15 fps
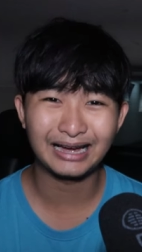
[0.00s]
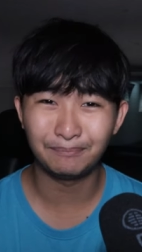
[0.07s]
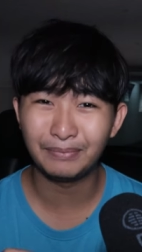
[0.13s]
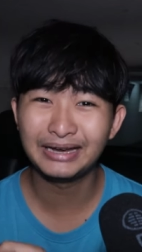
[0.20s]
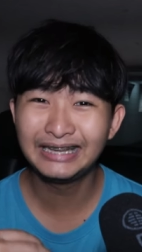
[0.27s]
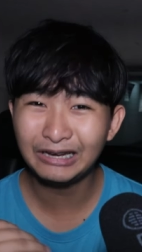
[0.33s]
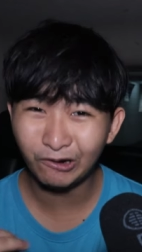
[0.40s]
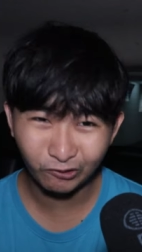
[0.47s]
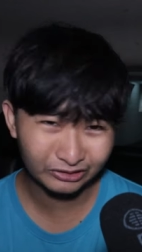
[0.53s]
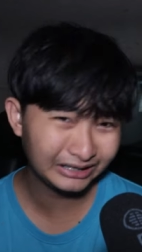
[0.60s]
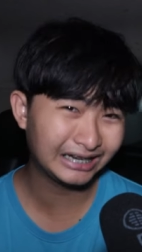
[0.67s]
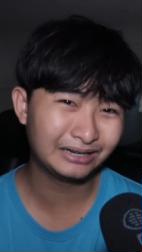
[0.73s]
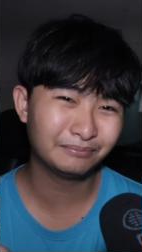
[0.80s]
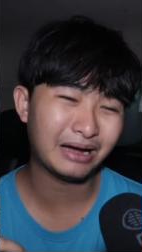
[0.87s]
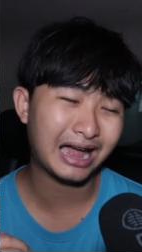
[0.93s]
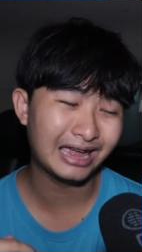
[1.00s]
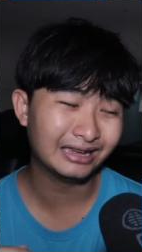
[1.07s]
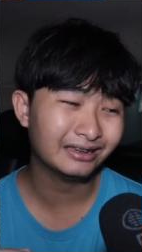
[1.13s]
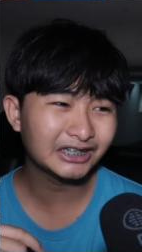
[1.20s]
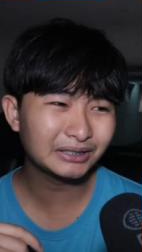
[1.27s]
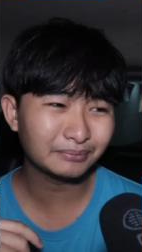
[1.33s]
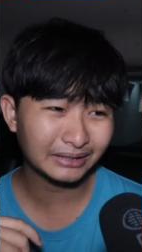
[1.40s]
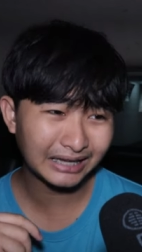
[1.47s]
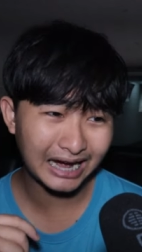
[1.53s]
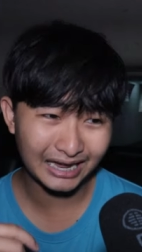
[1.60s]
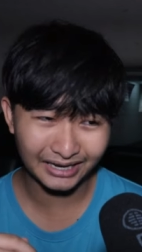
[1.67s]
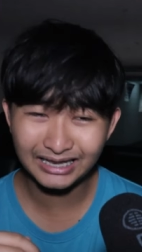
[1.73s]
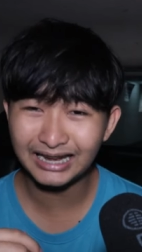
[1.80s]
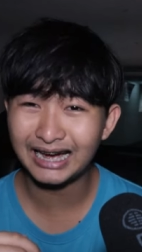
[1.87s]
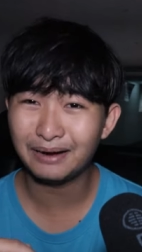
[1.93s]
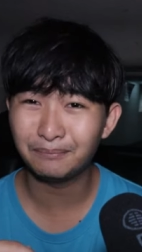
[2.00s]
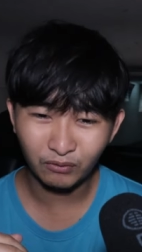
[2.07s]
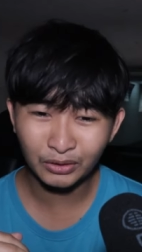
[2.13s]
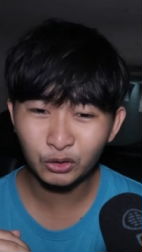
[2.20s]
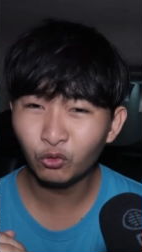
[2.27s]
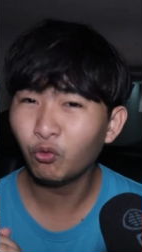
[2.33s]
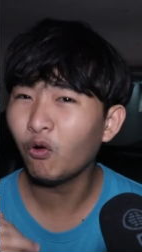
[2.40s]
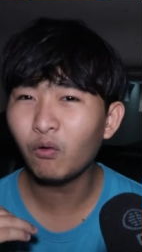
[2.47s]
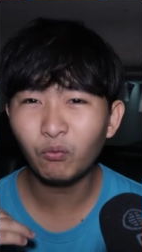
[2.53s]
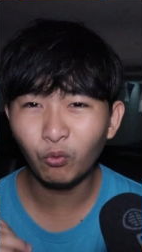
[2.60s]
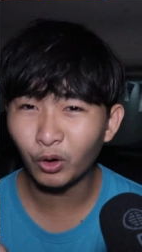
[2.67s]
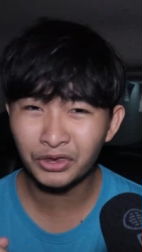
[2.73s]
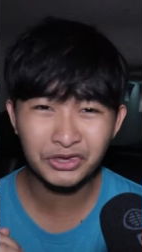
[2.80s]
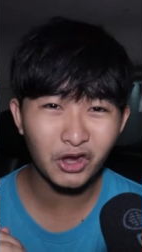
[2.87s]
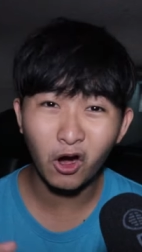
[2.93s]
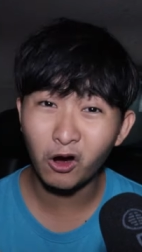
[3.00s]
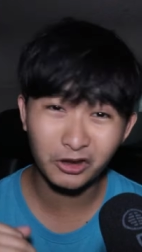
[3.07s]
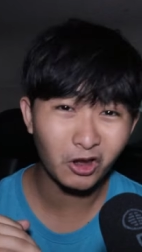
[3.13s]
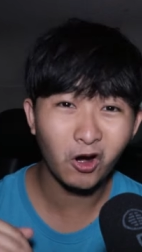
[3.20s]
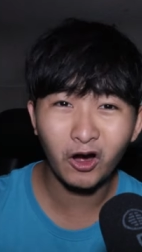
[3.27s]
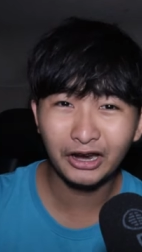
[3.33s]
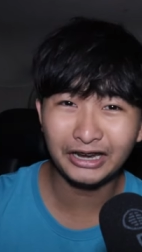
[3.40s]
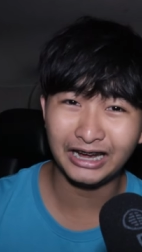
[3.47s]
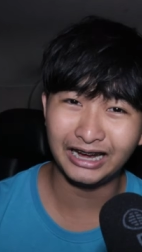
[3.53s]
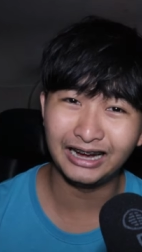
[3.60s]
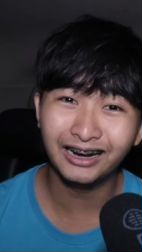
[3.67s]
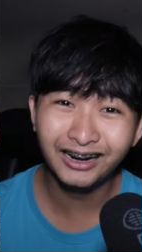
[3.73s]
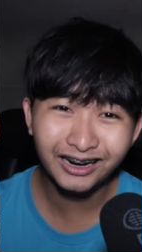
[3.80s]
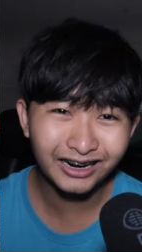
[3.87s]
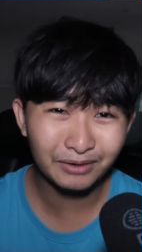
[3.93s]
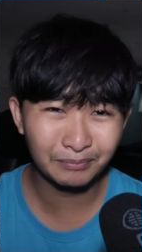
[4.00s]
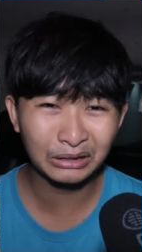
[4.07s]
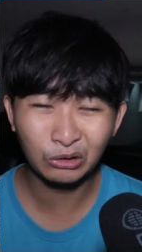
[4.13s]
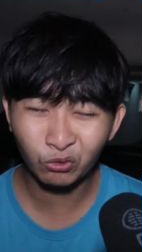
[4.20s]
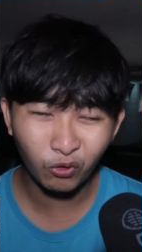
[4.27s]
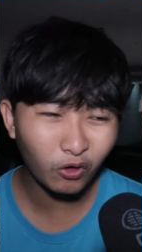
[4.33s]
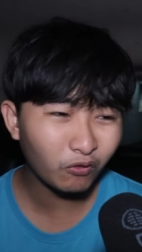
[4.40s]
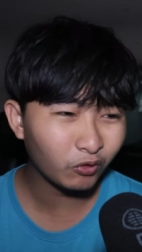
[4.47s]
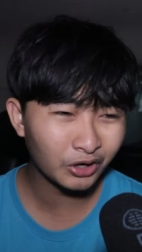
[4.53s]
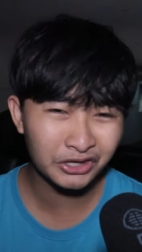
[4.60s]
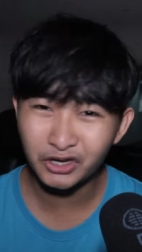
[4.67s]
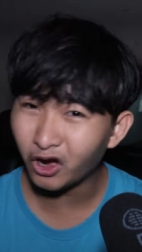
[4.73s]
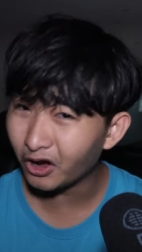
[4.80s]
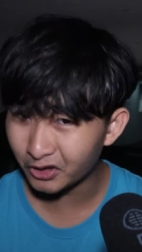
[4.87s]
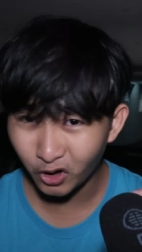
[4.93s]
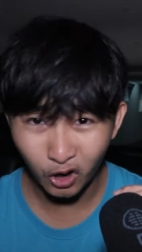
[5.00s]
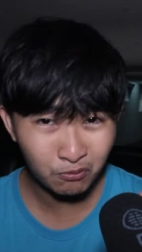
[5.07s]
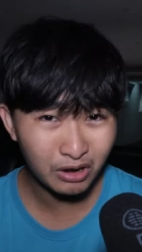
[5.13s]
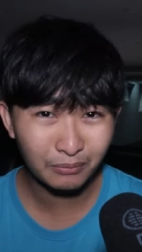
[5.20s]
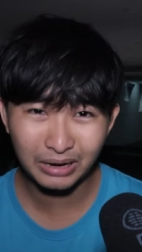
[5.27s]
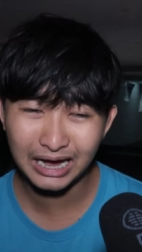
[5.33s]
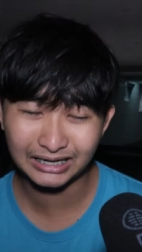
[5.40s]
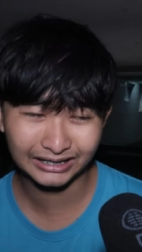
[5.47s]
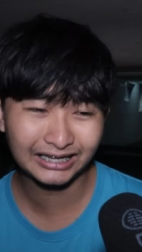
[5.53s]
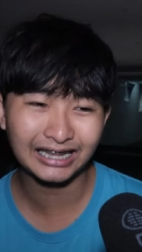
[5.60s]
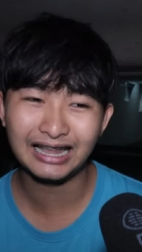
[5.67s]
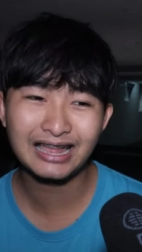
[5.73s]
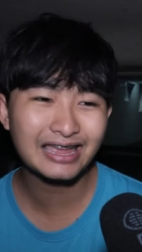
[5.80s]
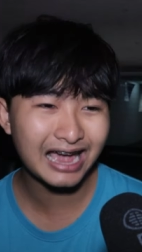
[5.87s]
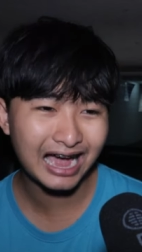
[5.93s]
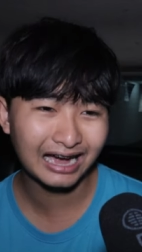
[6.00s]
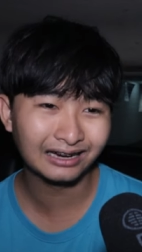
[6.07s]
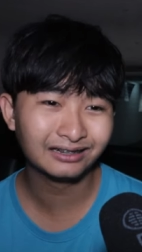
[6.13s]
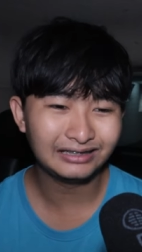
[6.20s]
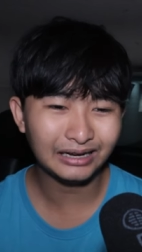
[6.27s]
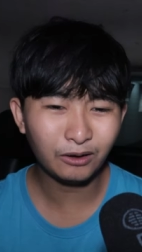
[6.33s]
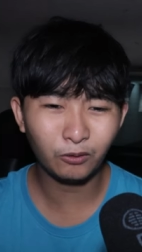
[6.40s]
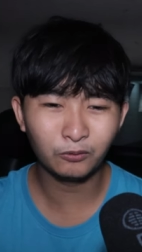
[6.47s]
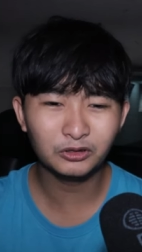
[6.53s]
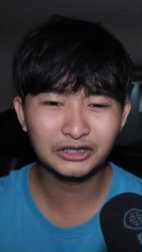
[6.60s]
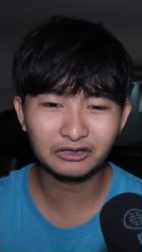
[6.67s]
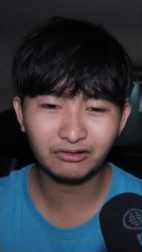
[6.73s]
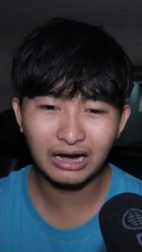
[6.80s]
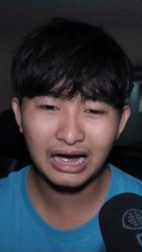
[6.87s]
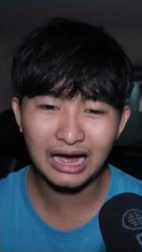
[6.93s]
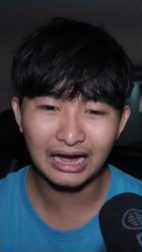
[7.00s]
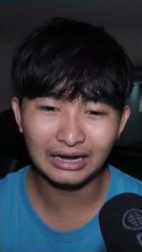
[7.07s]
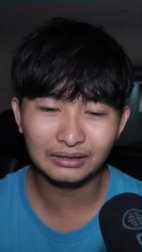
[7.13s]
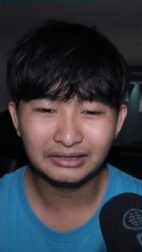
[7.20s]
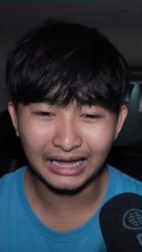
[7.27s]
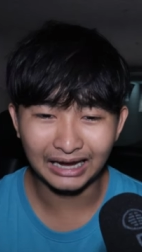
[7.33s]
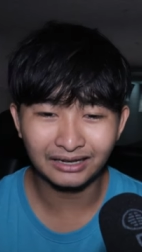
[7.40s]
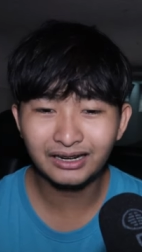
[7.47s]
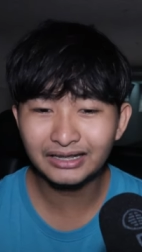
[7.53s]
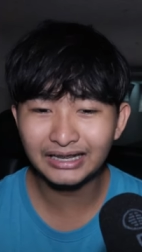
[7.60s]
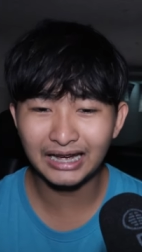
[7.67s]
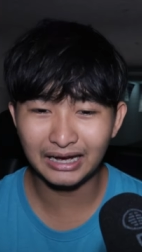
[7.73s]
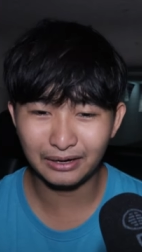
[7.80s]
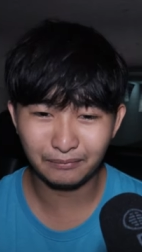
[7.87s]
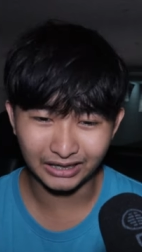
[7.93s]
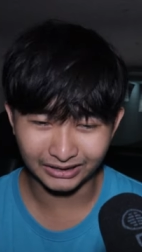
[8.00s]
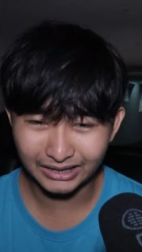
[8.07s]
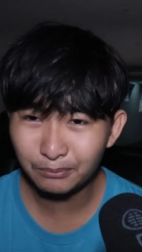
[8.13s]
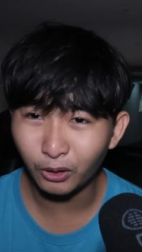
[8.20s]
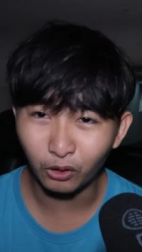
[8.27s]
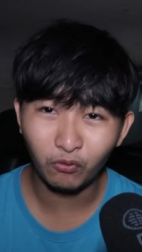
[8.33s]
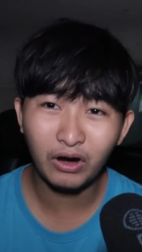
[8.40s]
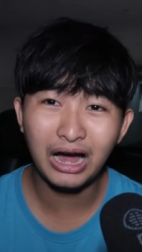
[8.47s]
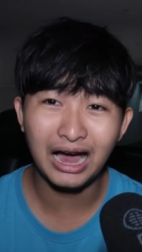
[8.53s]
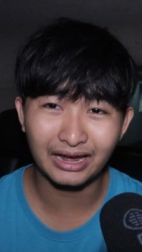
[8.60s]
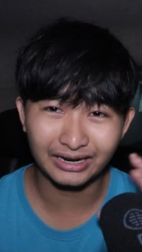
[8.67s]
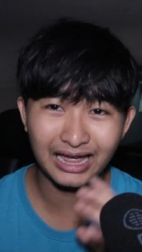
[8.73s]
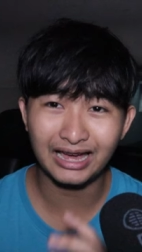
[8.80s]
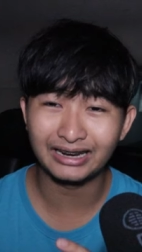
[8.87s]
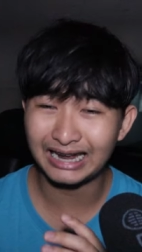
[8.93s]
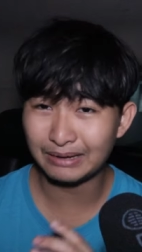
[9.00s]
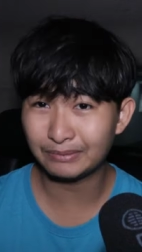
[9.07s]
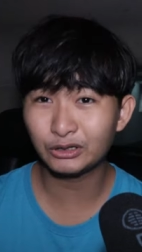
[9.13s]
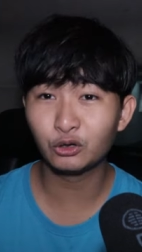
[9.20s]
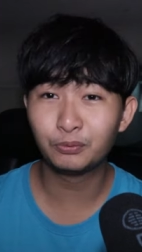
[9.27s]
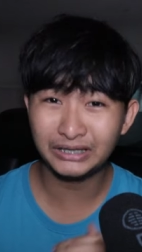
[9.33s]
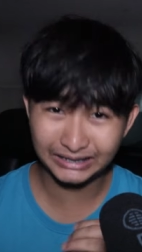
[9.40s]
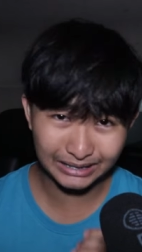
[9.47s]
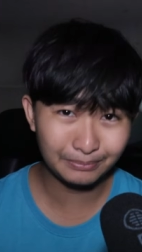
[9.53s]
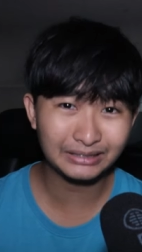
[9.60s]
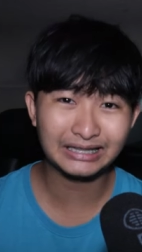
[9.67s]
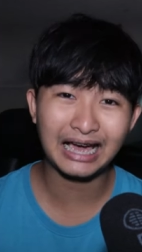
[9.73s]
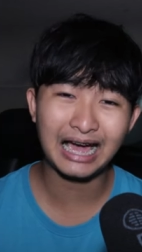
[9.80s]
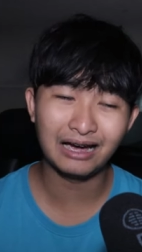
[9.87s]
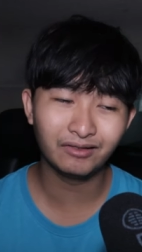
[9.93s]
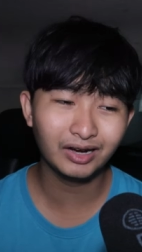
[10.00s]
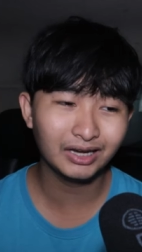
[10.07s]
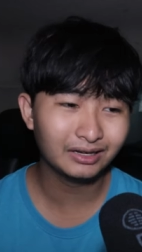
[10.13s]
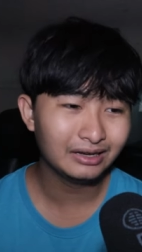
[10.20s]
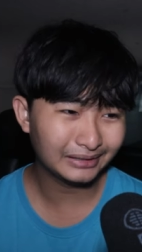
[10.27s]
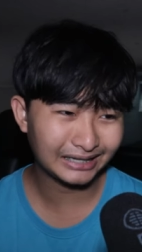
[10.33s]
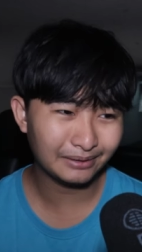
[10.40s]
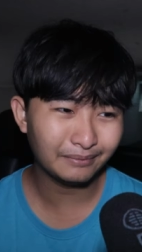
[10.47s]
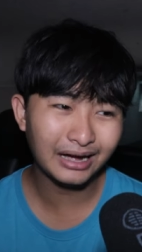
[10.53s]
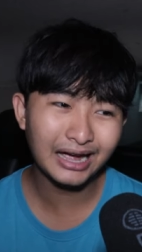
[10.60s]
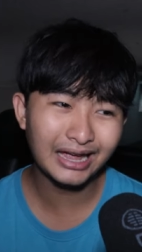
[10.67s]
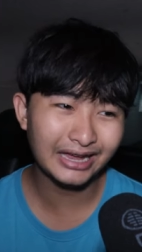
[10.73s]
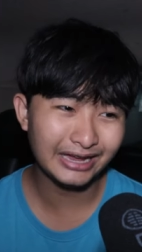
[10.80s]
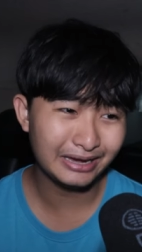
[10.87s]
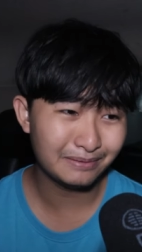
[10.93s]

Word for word: ลับไปที่องค์หนึ่งใหม่ ซึ่งปัญหานั่นแหละครับมันดูวกวนยอกย้อนอ่ะเออมันดูวกวนยอกย้อนมากๆ ในหลายๆอย่างแล้วผมรู้สึกว่าหนังเรื่องนี้อย่างที่บอกว่าอะไรอะไรมันอยู่ผิดที่ผิดทางเว้ยมันทำให้